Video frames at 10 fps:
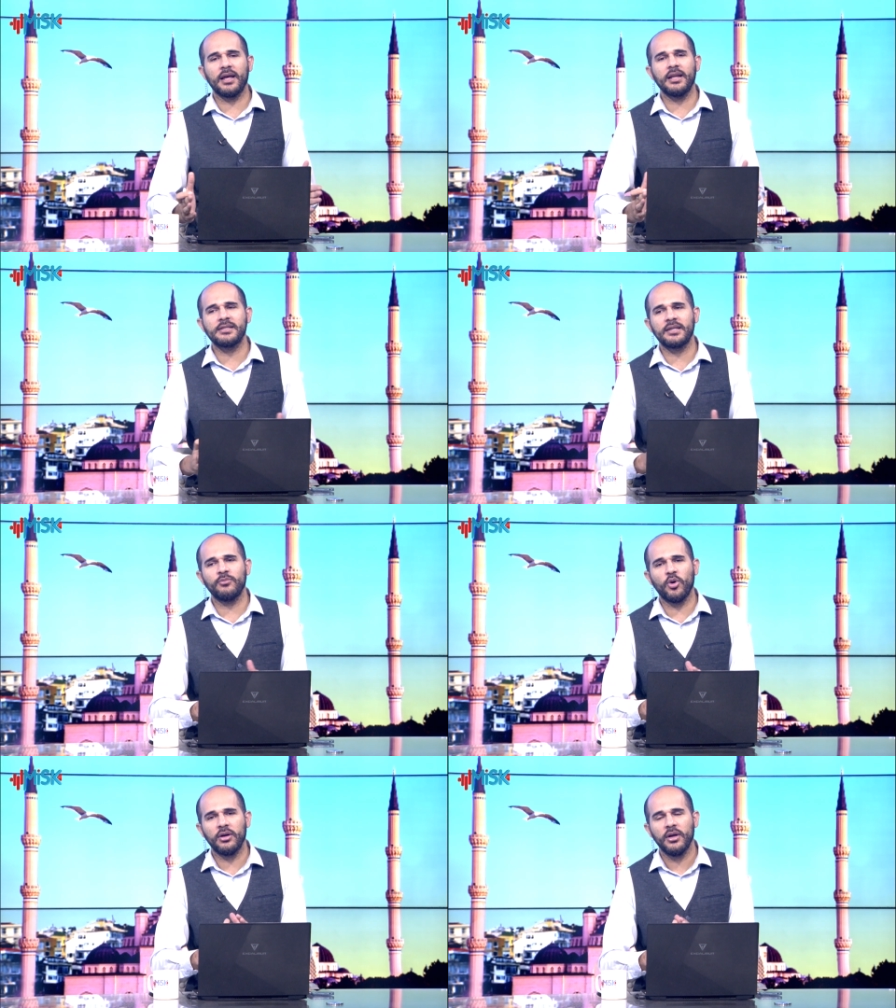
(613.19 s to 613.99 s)
خلصت
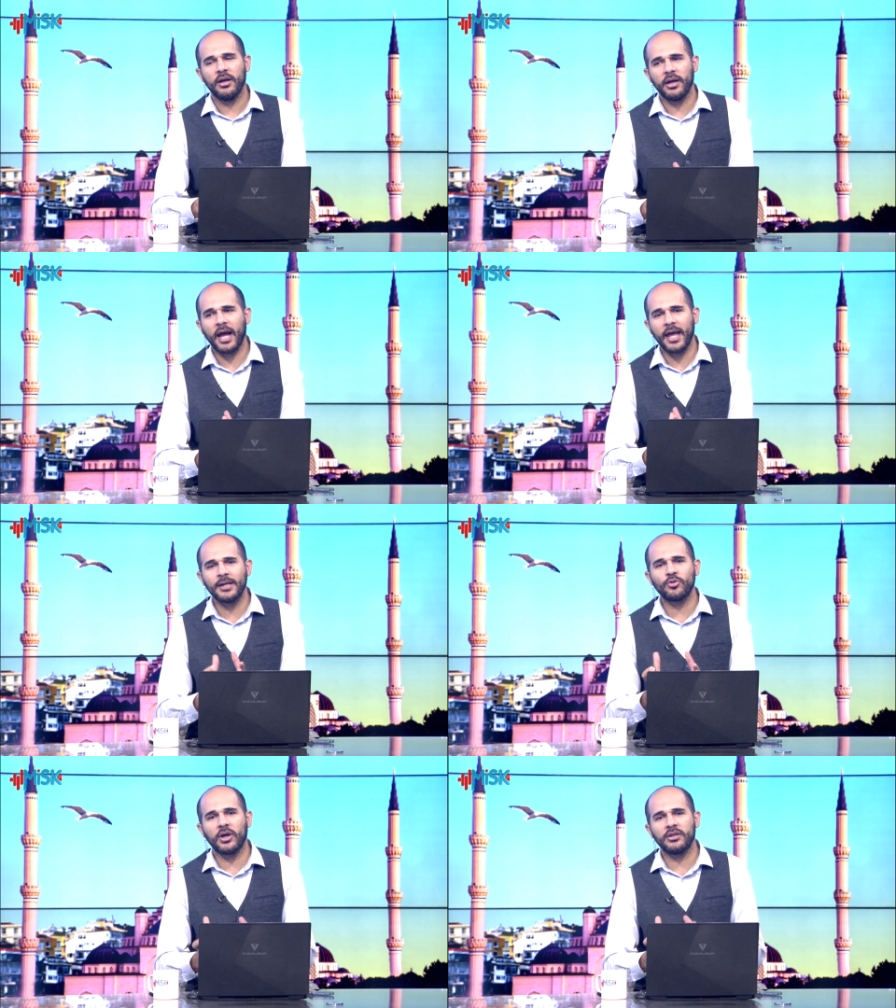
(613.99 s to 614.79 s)

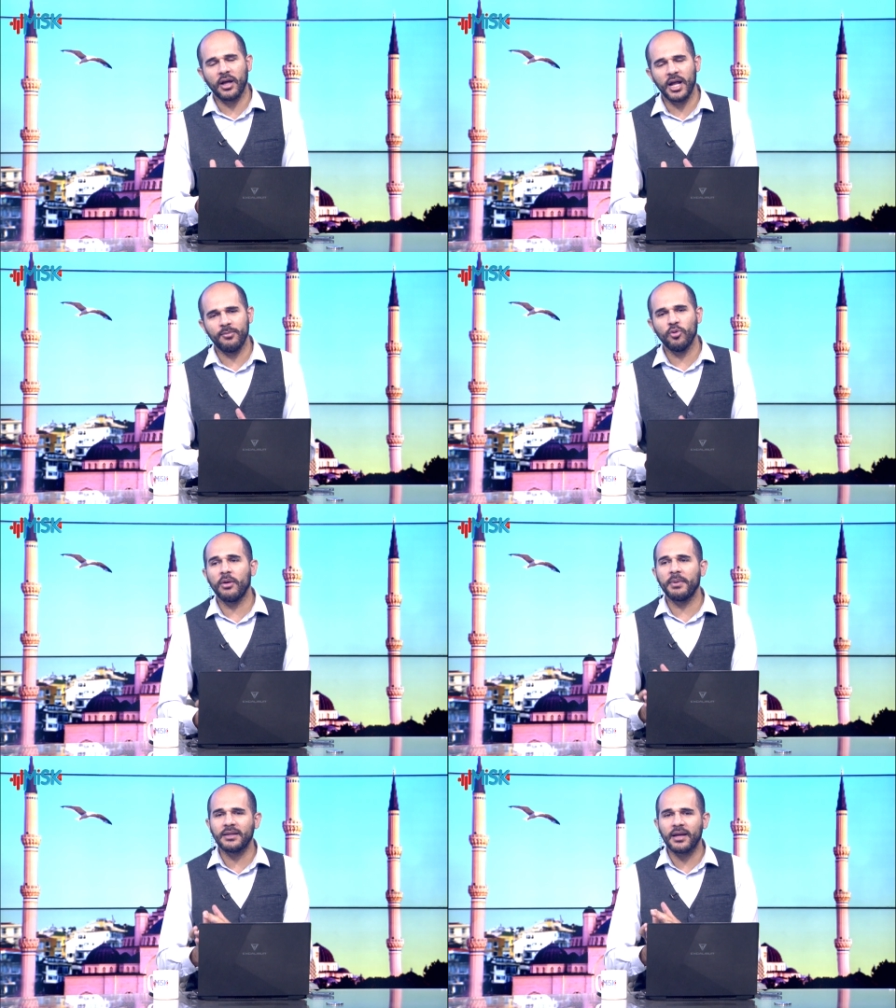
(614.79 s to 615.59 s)
حياته كطالب
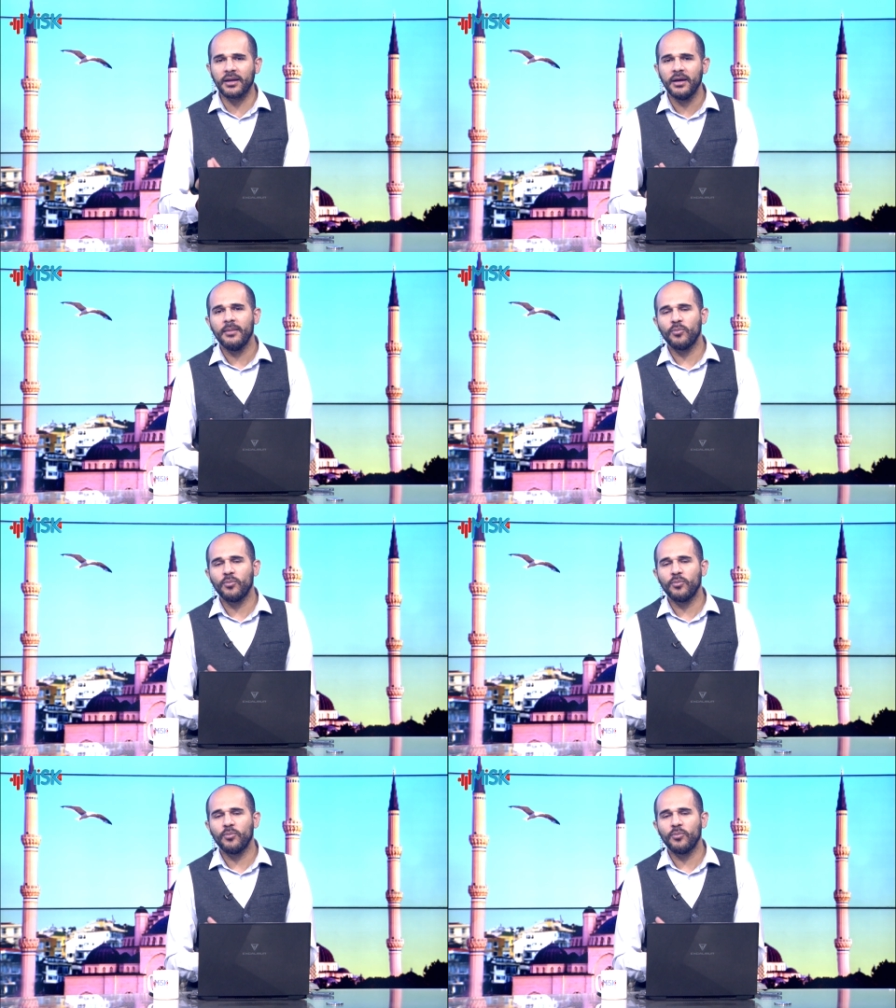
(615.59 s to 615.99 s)
هو بيقدر